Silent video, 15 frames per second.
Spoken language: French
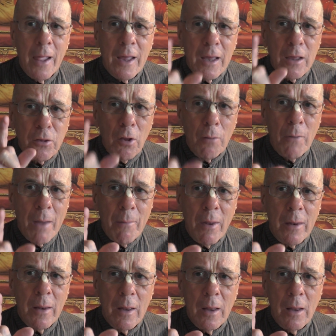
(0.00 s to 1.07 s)
et ça même,
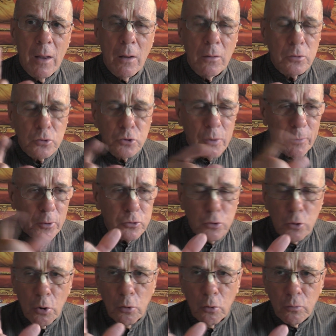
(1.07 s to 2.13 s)
euh, euh, j'ai
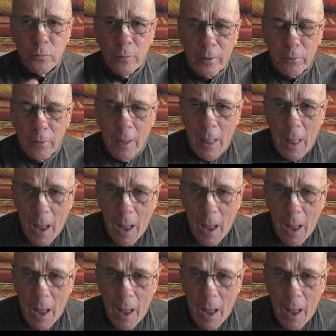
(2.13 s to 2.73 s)
perdu le mais ça.